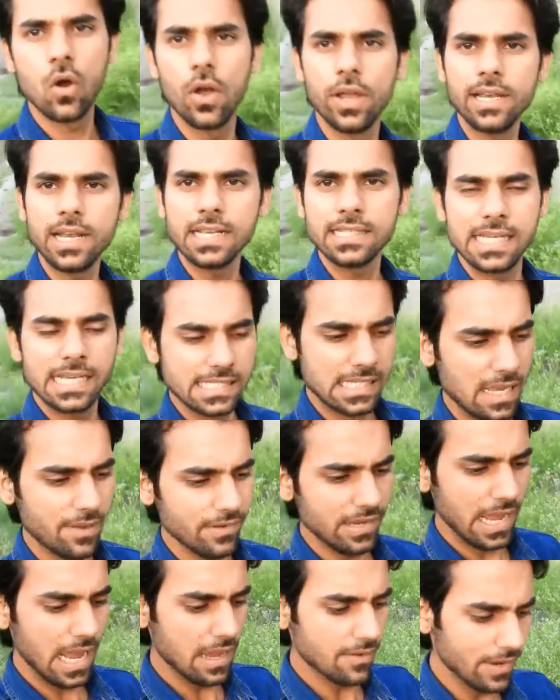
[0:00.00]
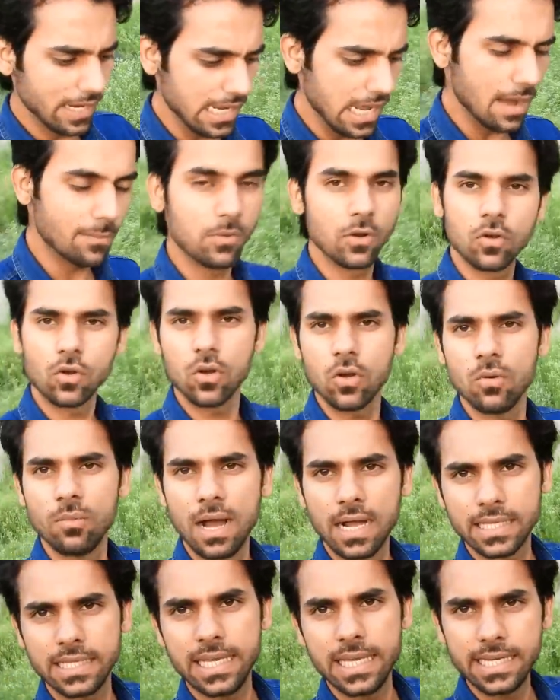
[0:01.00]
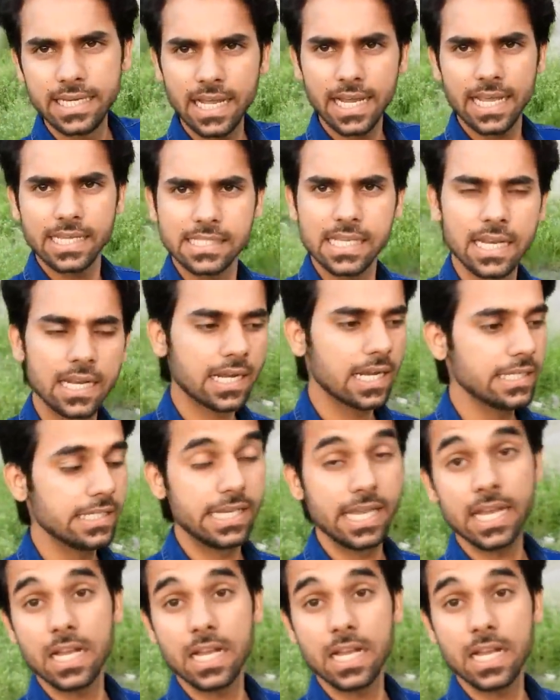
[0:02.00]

कोई ना जैसा भी है भाई आप लोगों को बाकी एरिया कैसा लगा